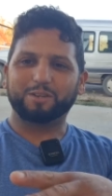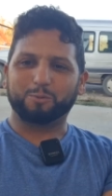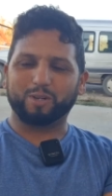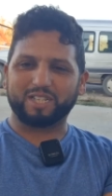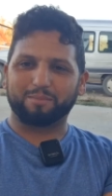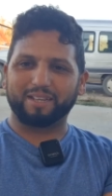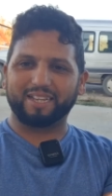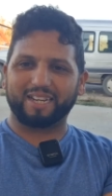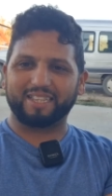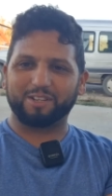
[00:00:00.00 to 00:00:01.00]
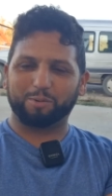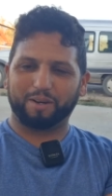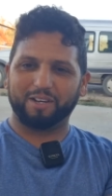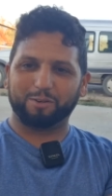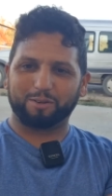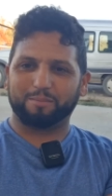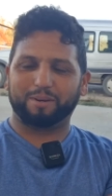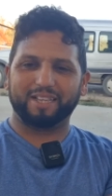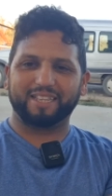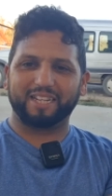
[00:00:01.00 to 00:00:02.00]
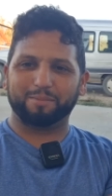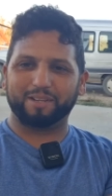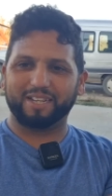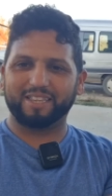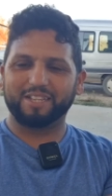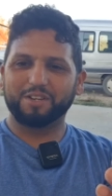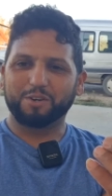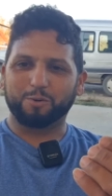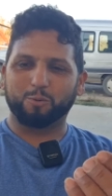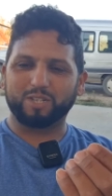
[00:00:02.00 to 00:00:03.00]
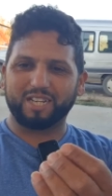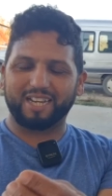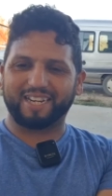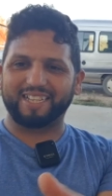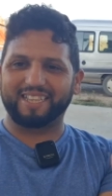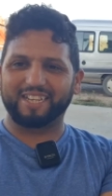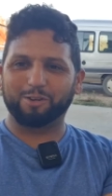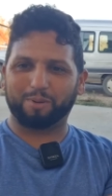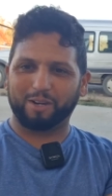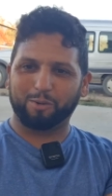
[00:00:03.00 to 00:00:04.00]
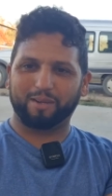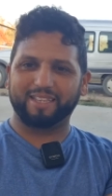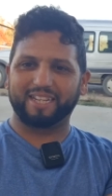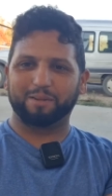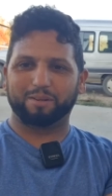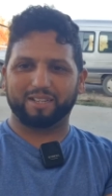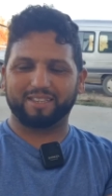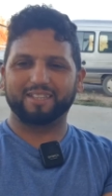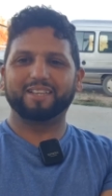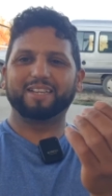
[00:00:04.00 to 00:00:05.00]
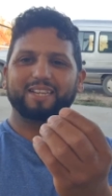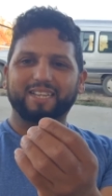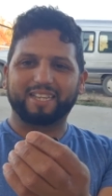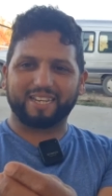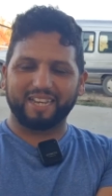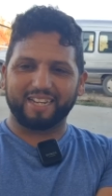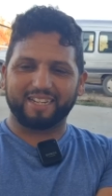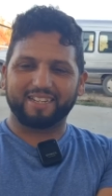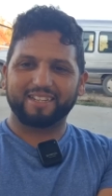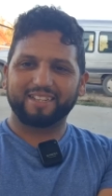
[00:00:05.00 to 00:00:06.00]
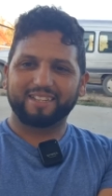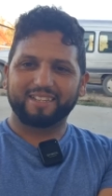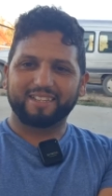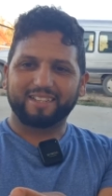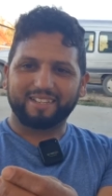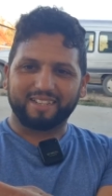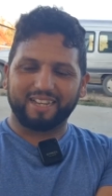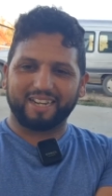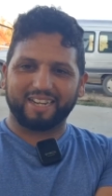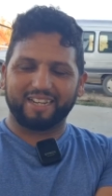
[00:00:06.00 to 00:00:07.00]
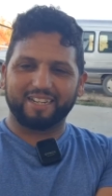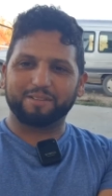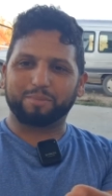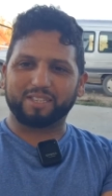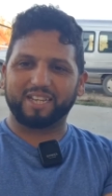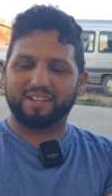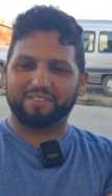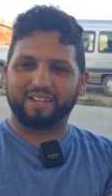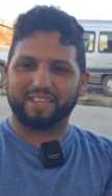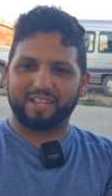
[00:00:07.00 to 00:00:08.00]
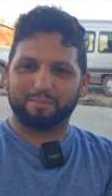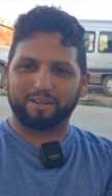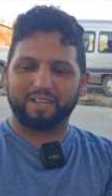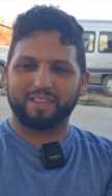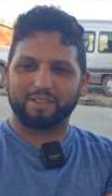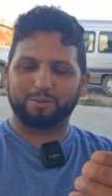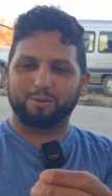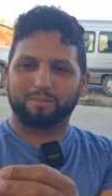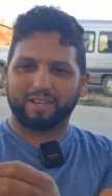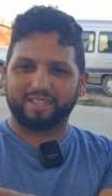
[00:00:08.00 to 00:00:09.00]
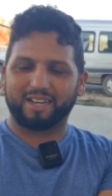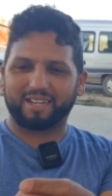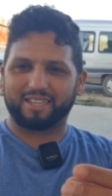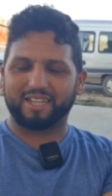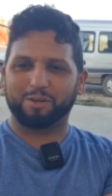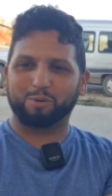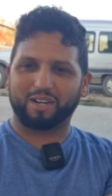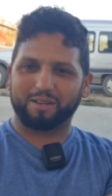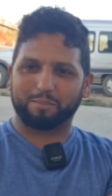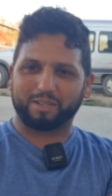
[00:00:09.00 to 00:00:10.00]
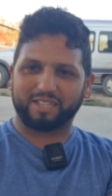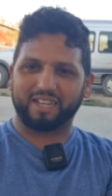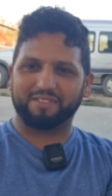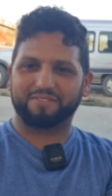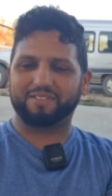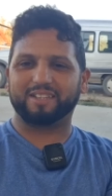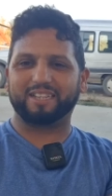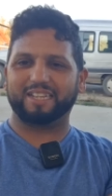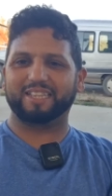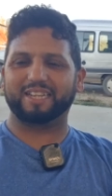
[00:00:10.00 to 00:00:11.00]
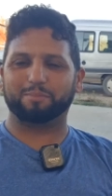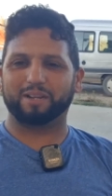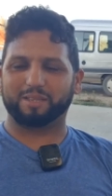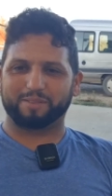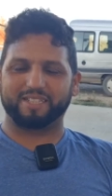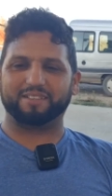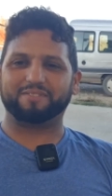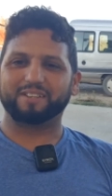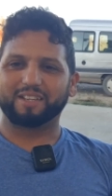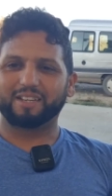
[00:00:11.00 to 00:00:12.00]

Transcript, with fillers: واش المذاق ديالو بحالو بحال ديال البلاد واش الأكل ديالو بحالو بحال ديال البلاد كاين الاكل مختلف على ديال البلاد والمضاء حتى هو مختلف على ديال البلاد بزاف